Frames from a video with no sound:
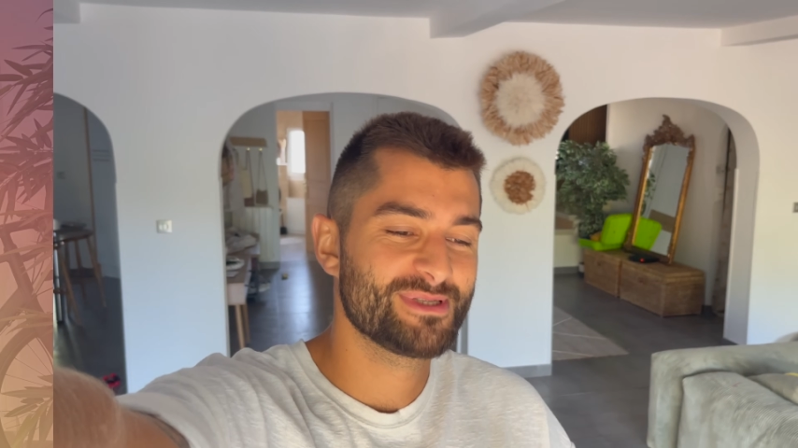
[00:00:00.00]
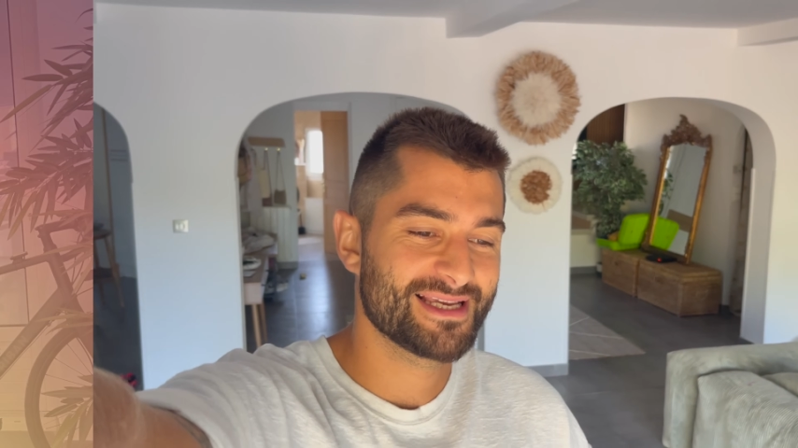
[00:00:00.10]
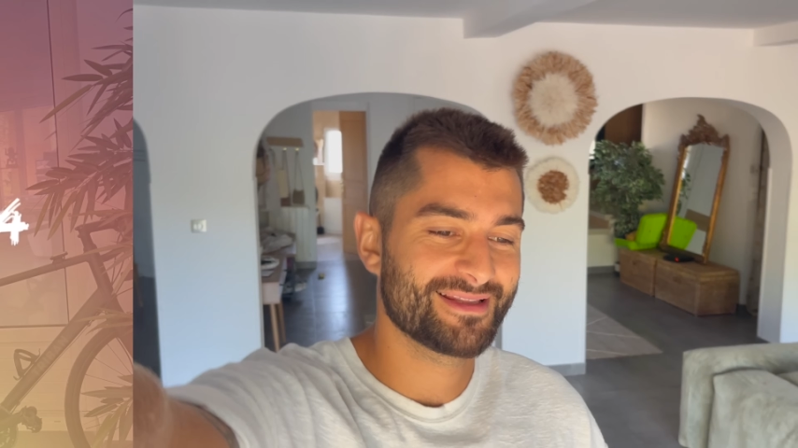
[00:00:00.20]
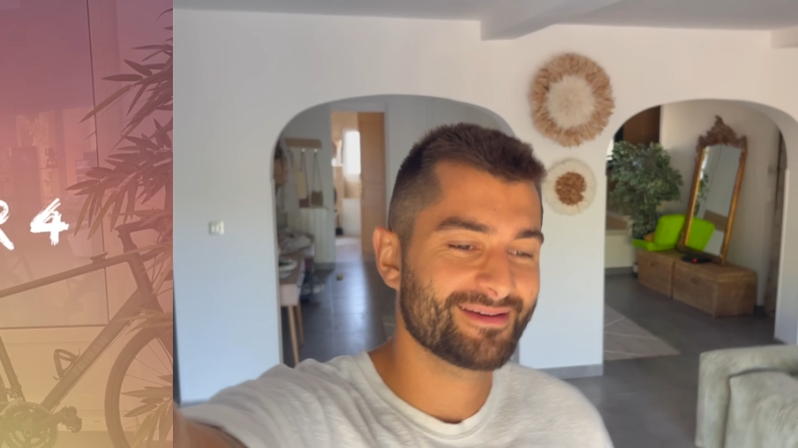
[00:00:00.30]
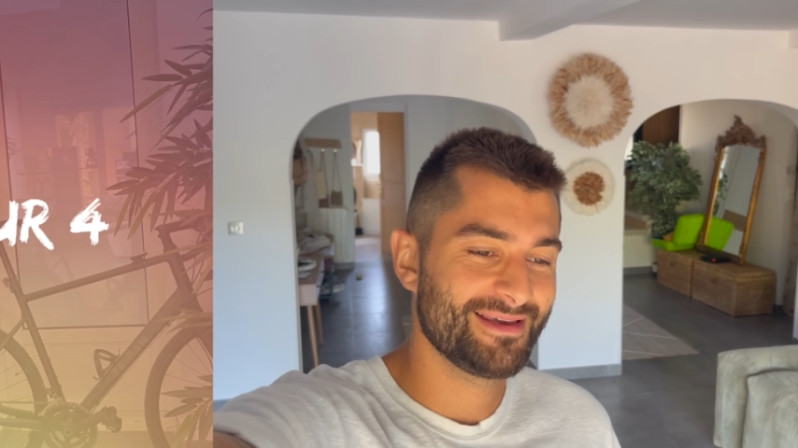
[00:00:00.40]

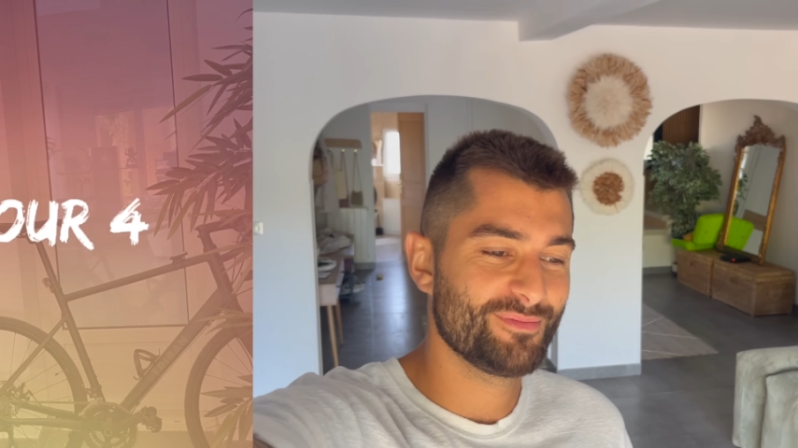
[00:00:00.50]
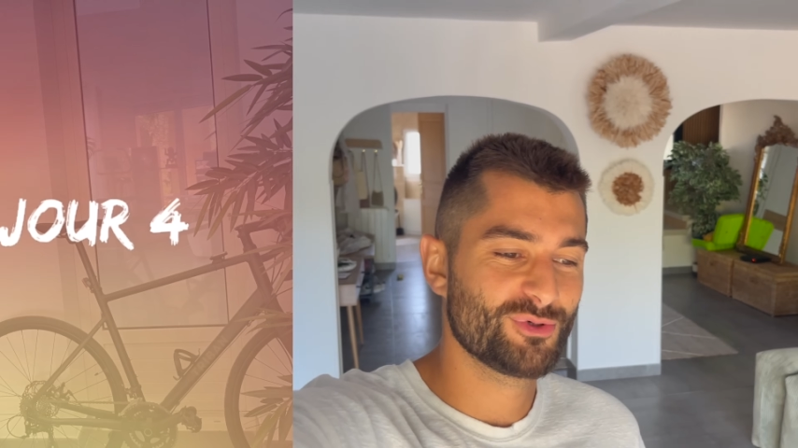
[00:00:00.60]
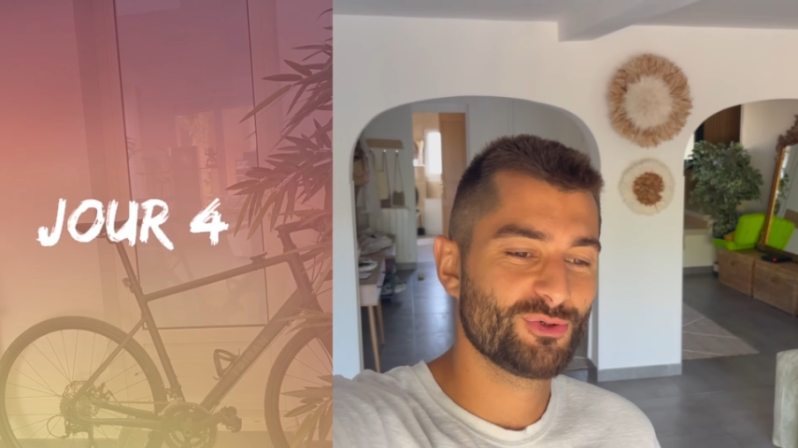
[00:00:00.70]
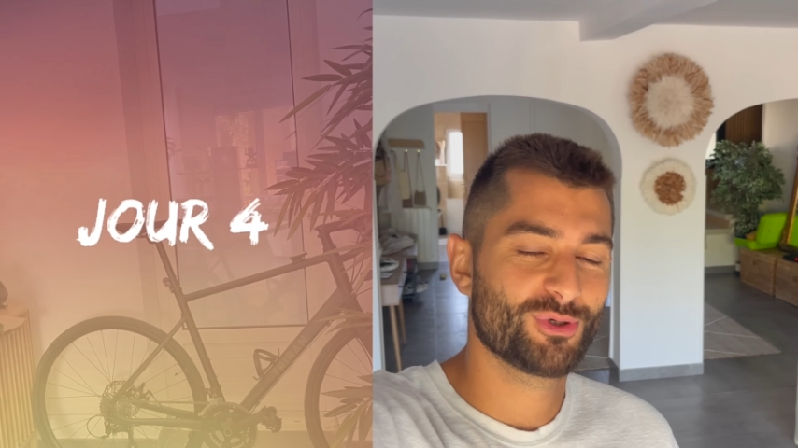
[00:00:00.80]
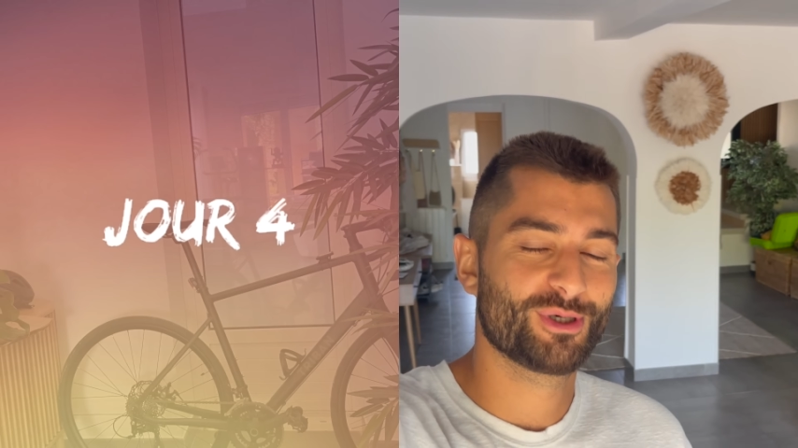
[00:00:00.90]
quatrième
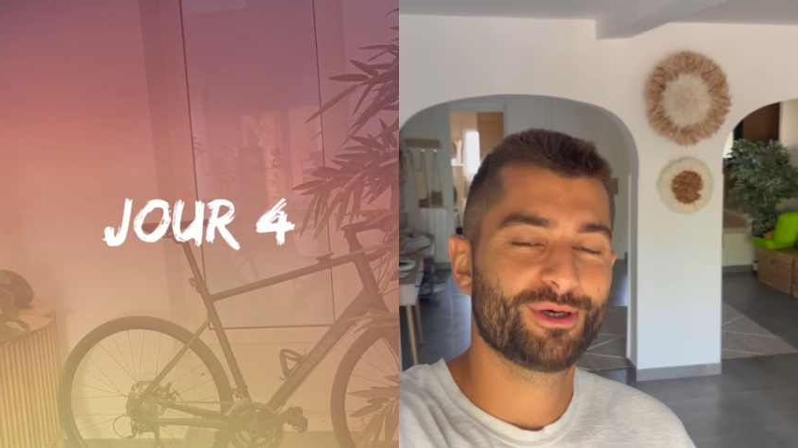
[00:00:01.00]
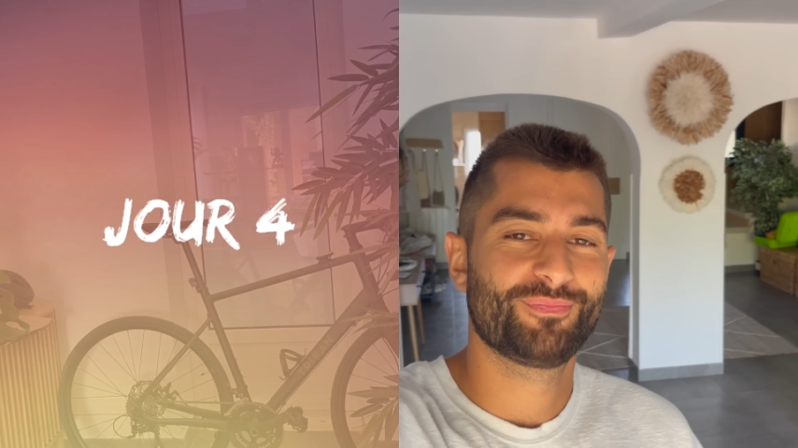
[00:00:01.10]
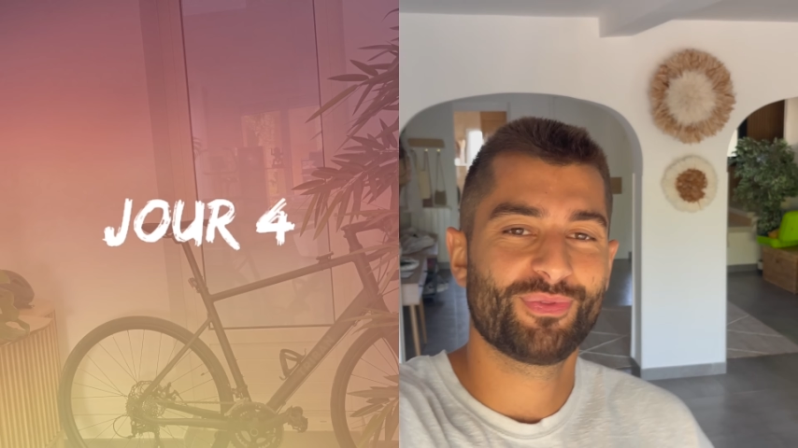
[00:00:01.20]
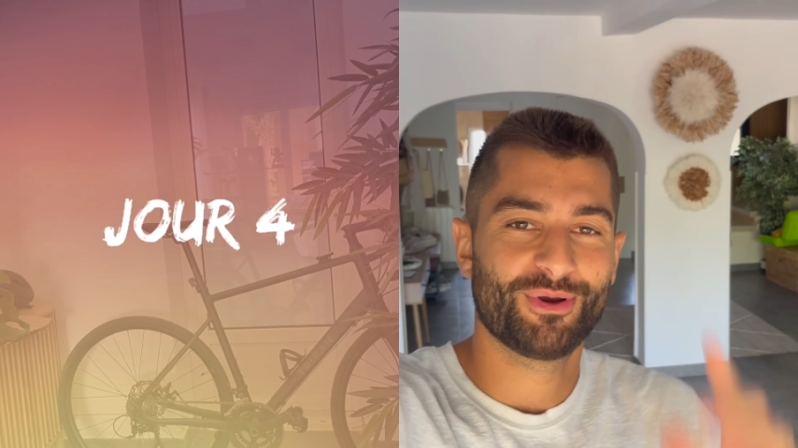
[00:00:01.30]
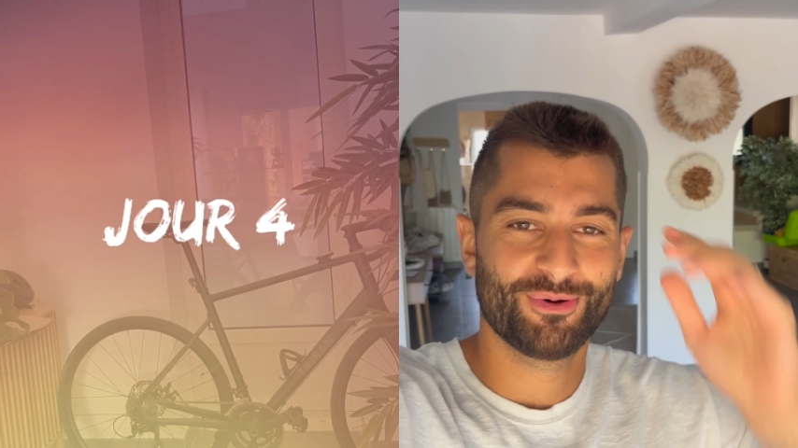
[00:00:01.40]
jour.
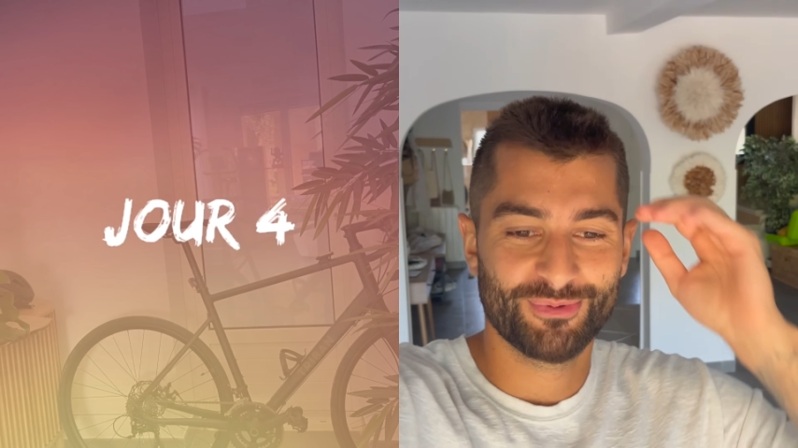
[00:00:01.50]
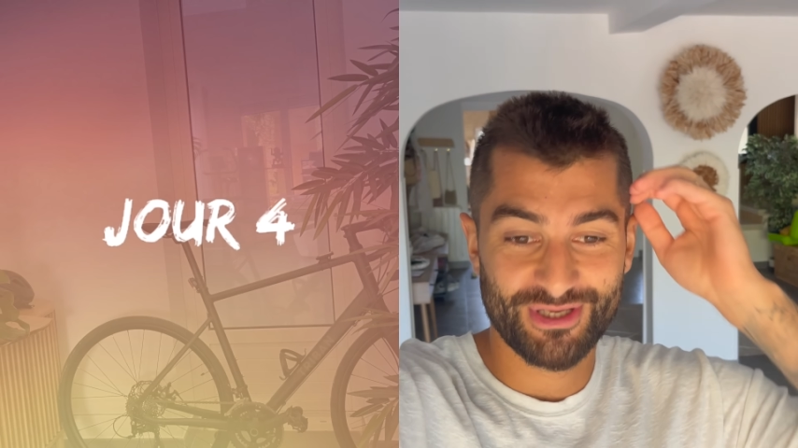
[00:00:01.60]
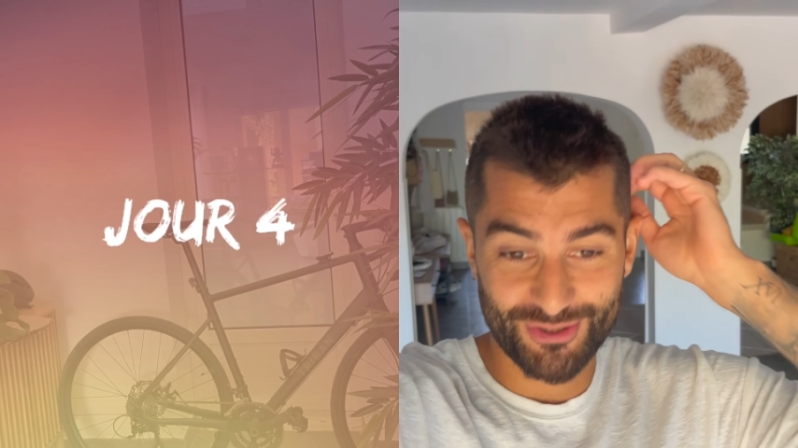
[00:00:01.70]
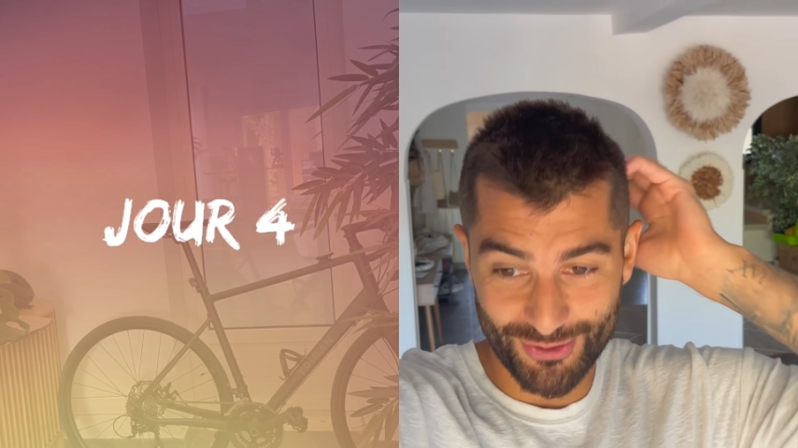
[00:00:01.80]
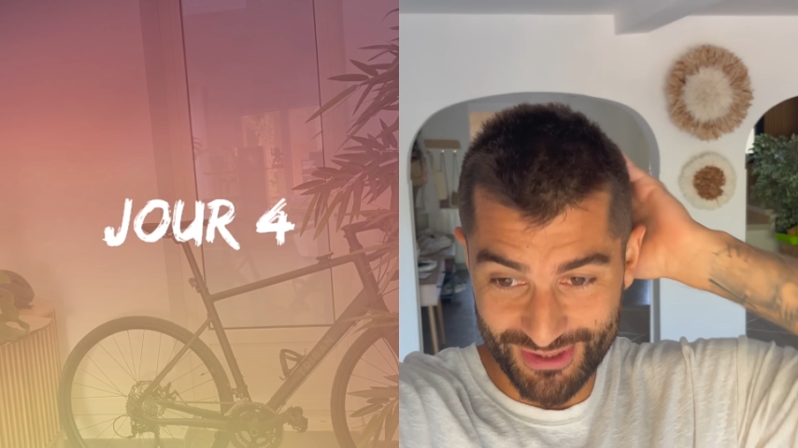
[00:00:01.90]
on est
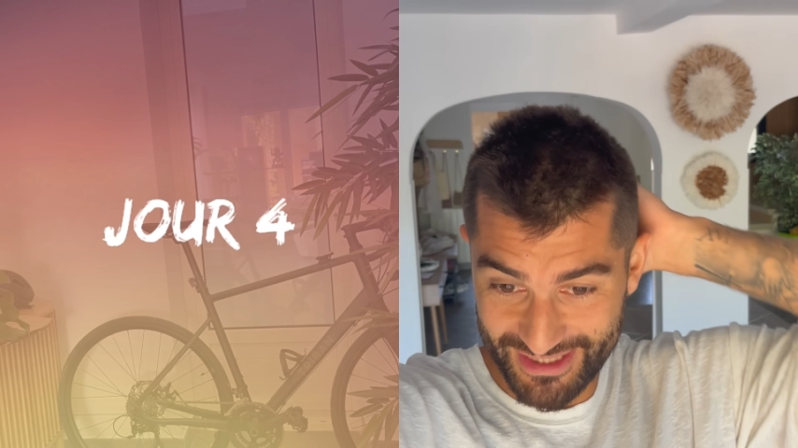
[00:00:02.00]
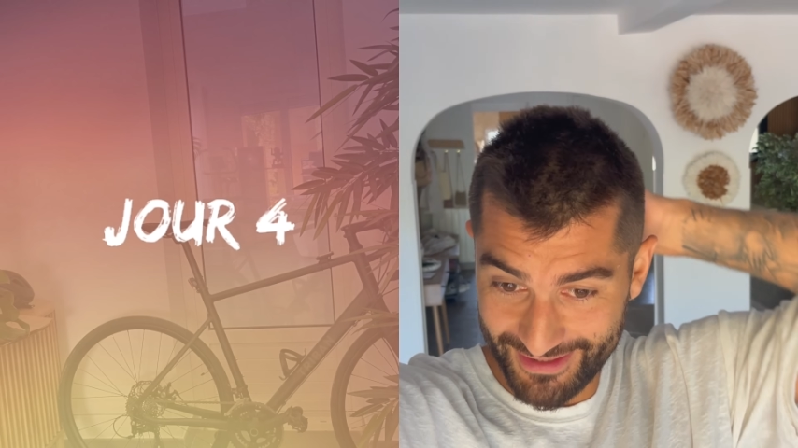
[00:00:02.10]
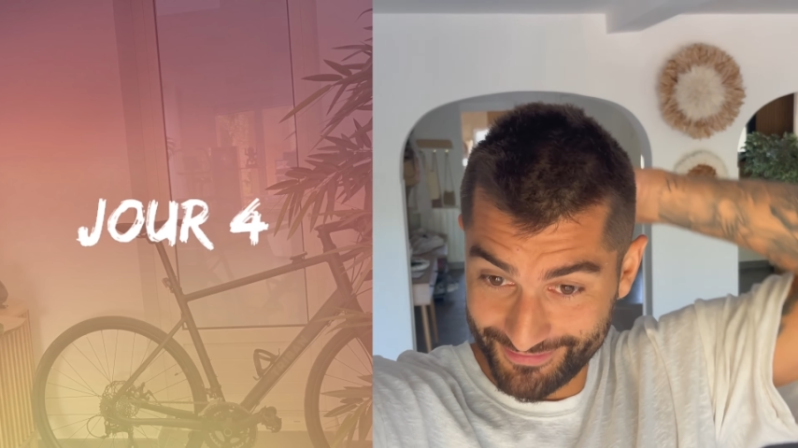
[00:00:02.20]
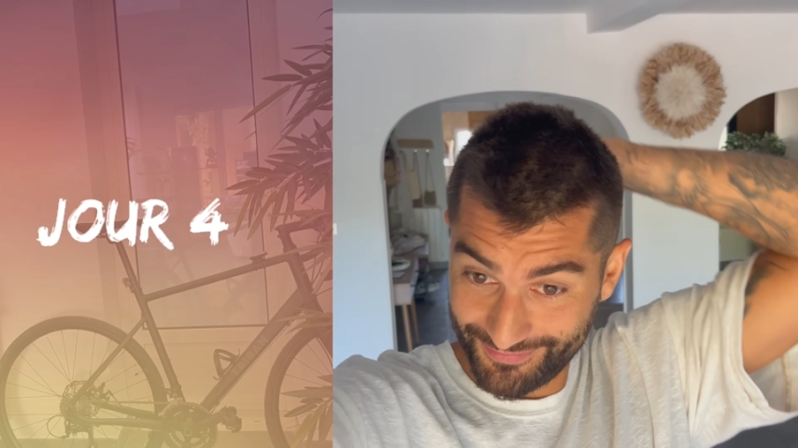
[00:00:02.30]
jeudi.